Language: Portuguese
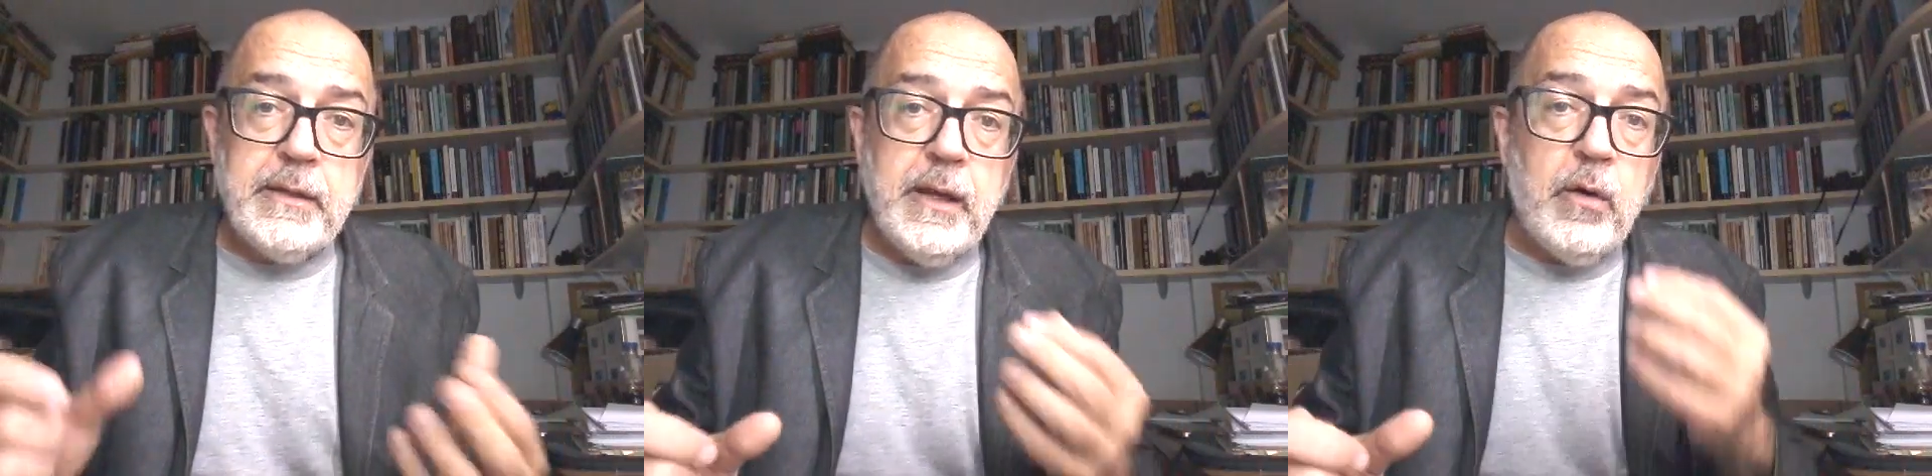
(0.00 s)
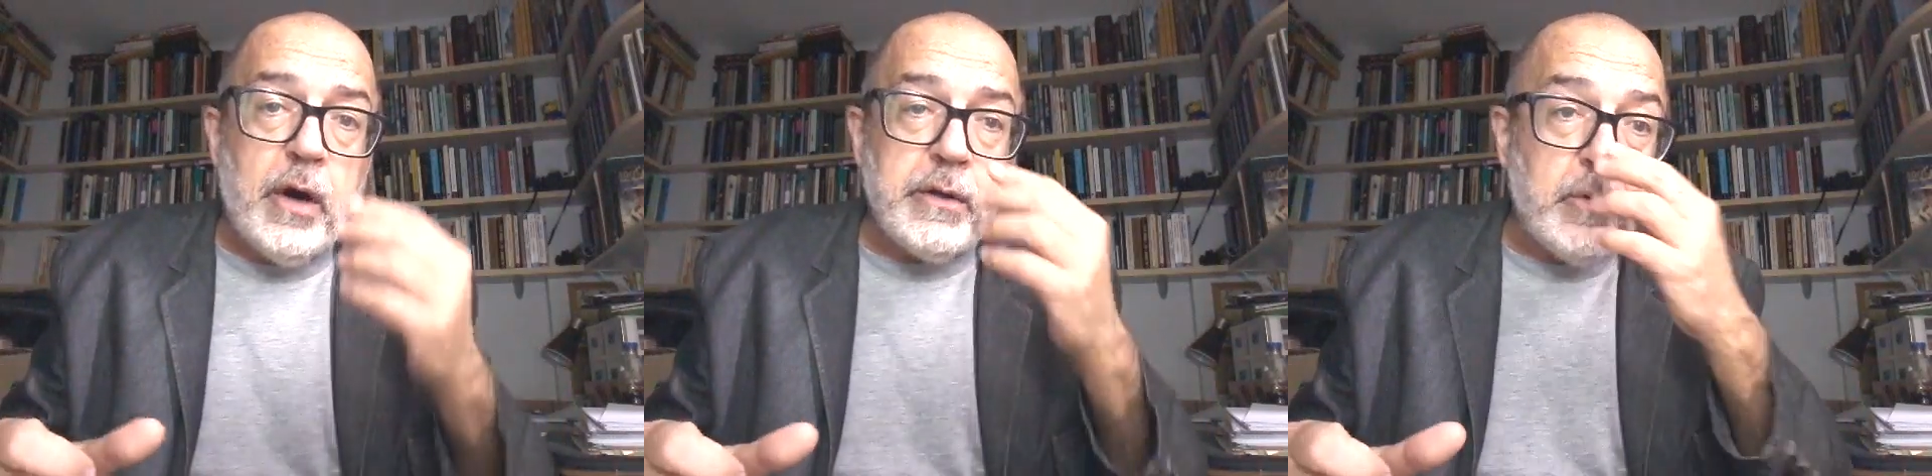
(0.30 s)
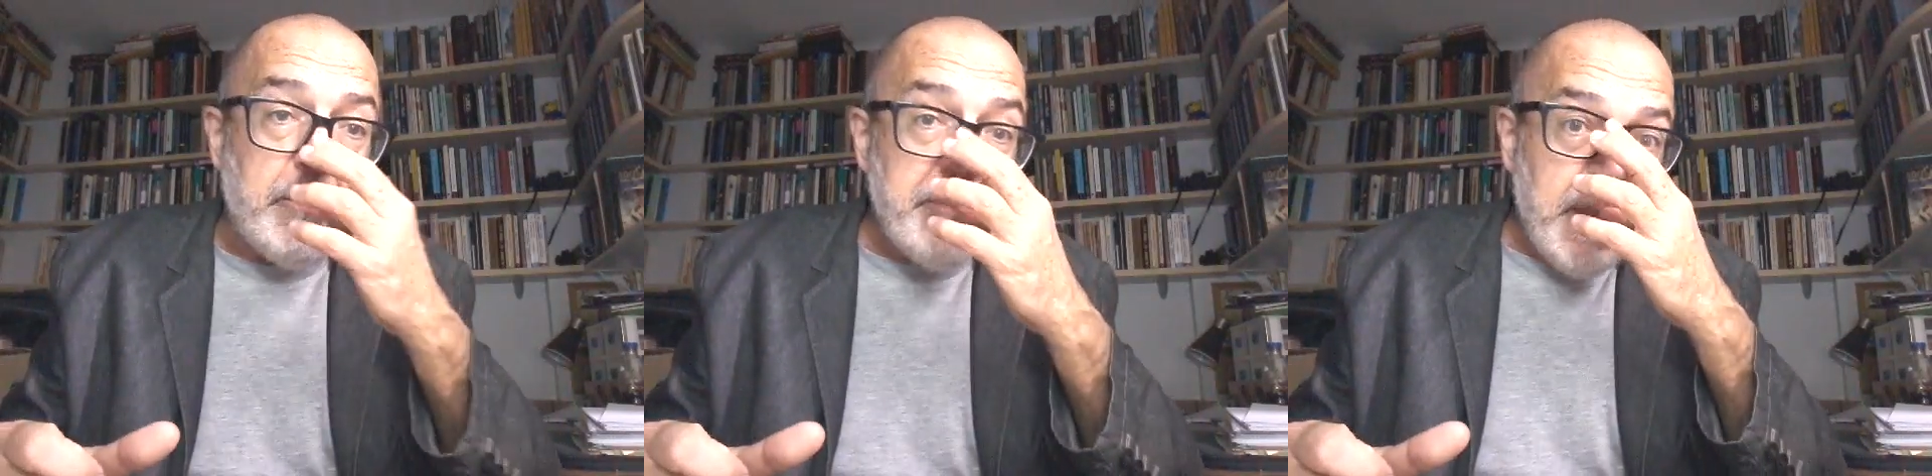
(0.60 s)
é
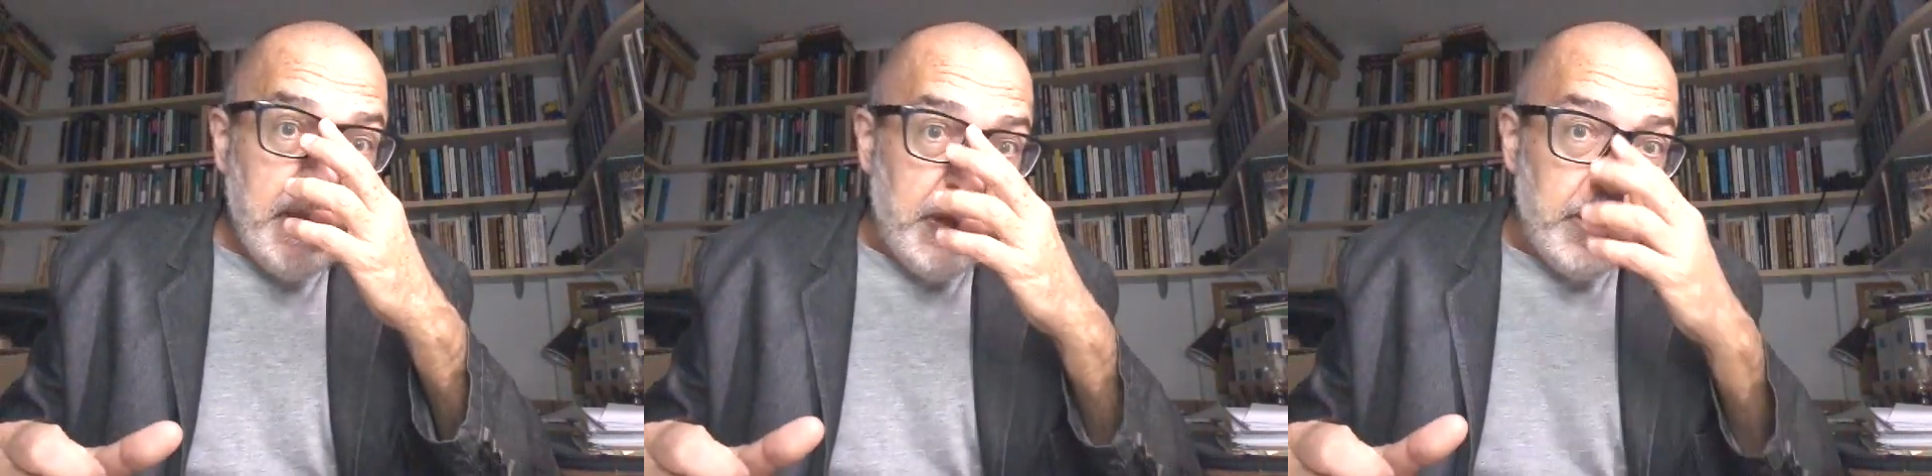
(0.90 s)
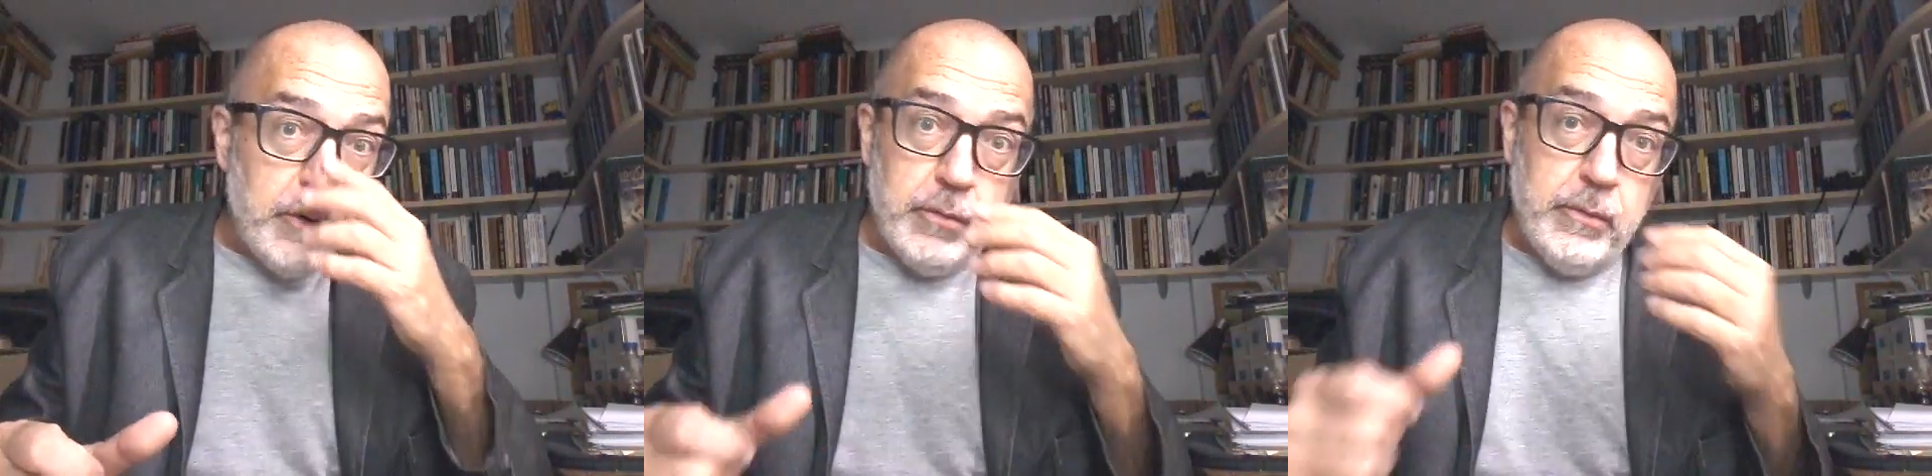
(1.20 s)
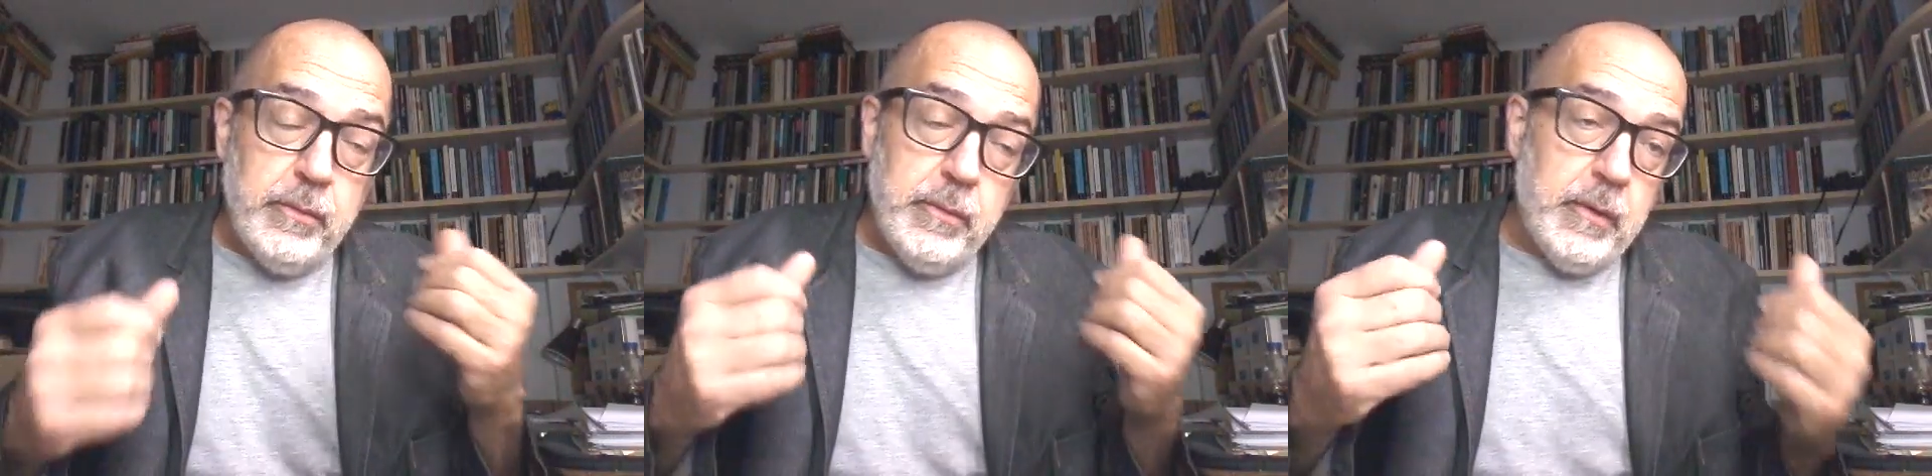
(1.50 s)
teórico.
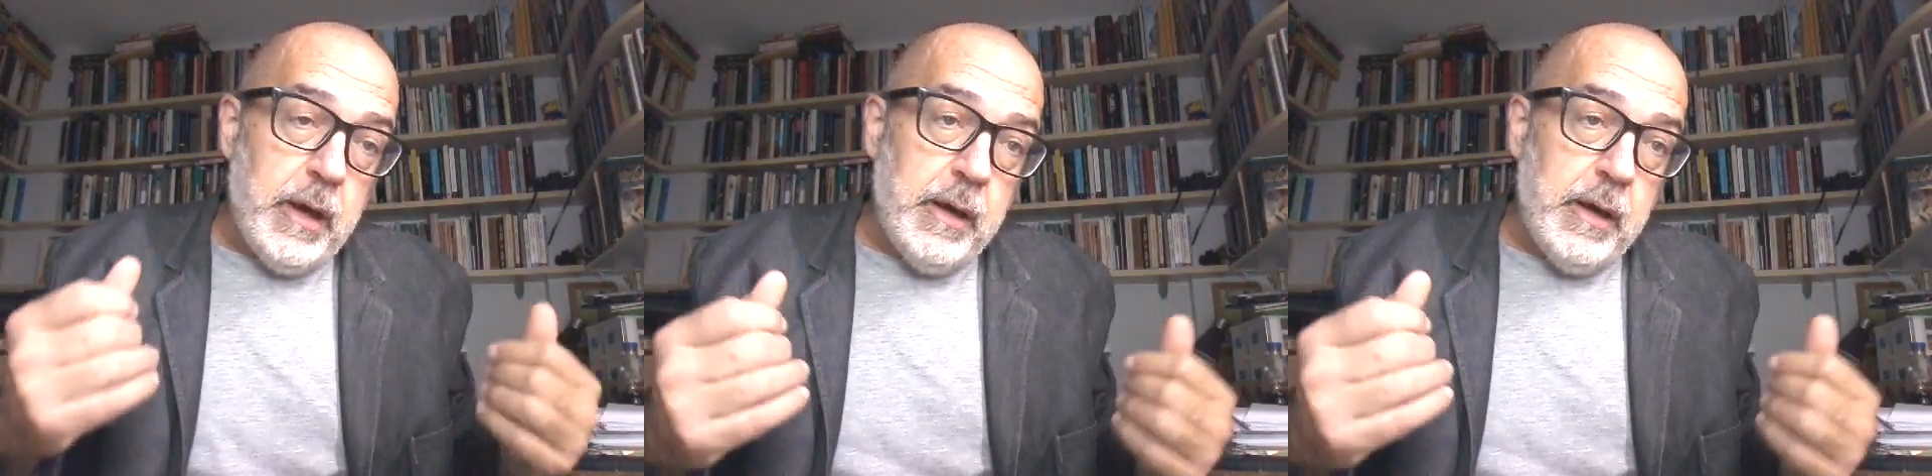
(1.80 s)
Eu